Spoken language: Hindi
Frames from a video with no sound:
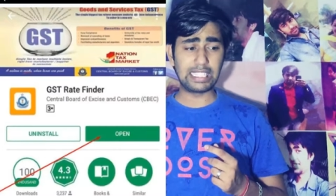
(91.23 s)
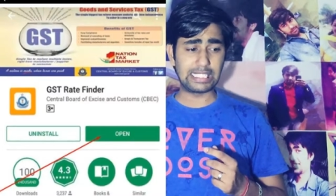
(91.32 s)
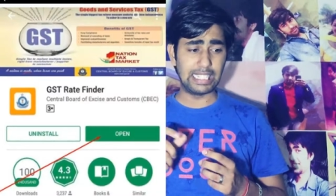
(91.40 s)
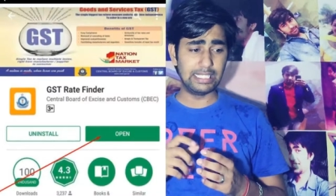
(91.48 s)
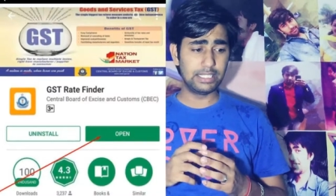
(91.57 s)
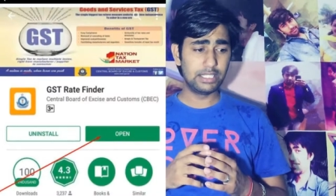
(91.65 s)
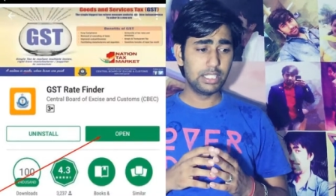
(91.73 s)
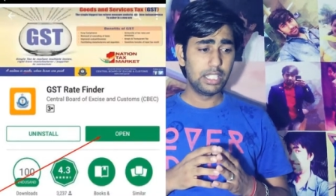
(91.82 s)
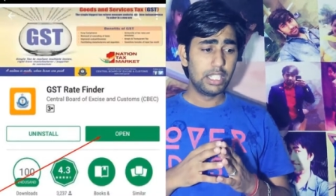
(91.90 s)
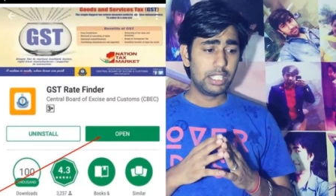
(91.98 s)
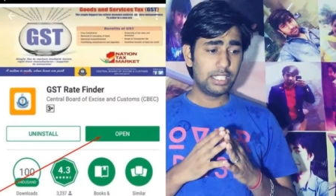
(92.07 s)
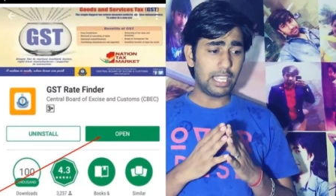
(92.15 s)
एक्साइज
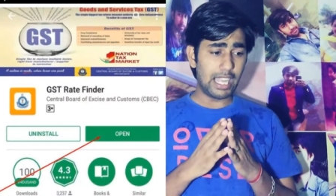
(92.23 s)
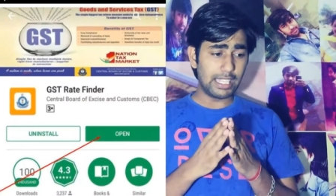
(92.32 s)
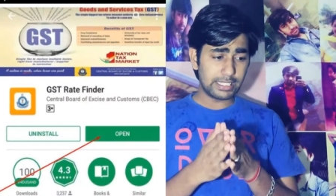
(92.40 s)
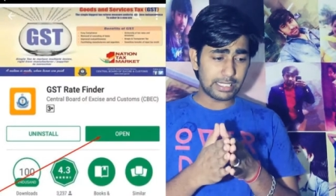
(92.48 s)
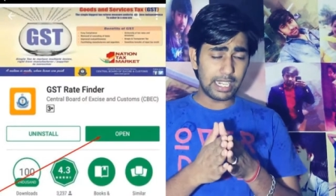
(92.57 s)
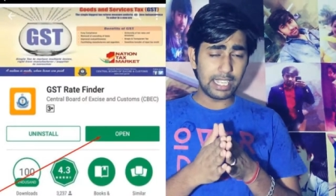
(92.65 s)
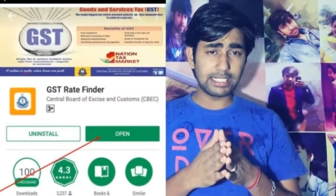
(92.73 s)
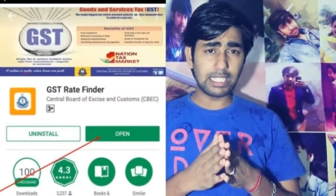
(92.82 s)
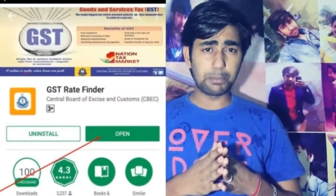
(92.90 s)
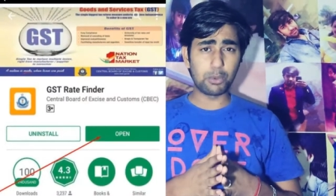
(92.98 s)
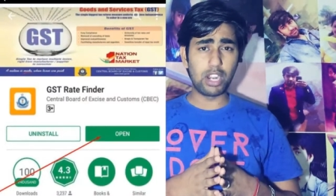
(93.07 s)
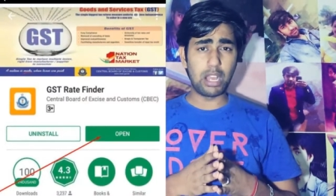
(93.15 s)
इस तरीके से
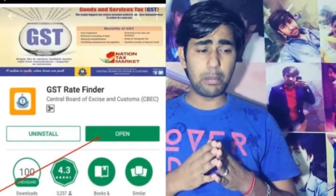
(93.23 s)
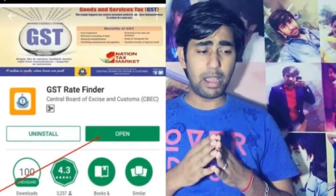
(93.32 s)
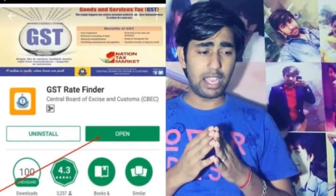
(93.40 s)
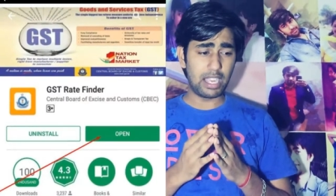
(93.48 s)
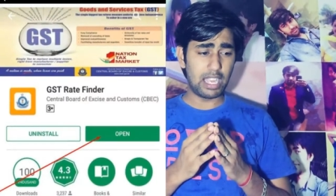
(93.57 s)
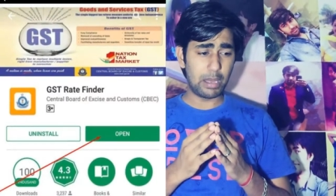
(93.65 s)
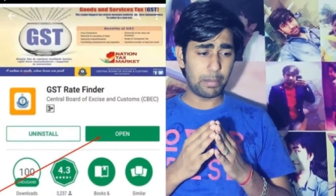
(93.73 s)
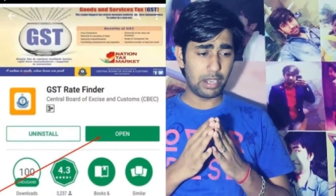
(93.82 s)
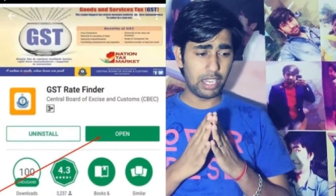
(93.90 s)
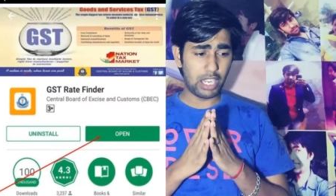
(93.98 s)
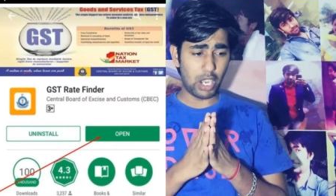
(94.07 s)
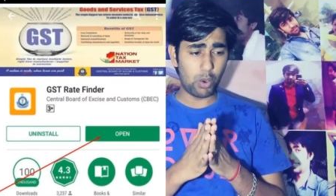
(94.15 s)
आपको नाम आएगा यहाँ पर
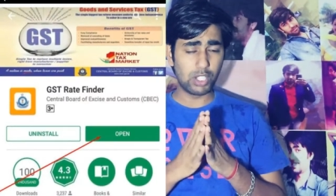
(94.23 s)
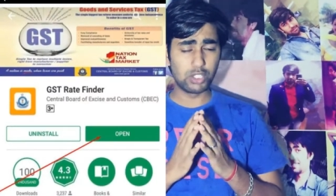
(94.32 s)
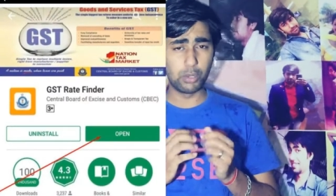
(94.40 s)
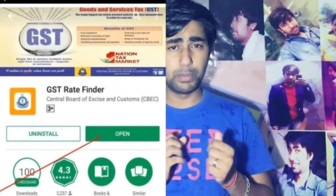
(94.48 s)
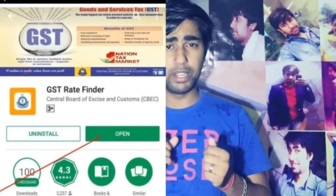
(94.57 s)
लिखा हुआ जो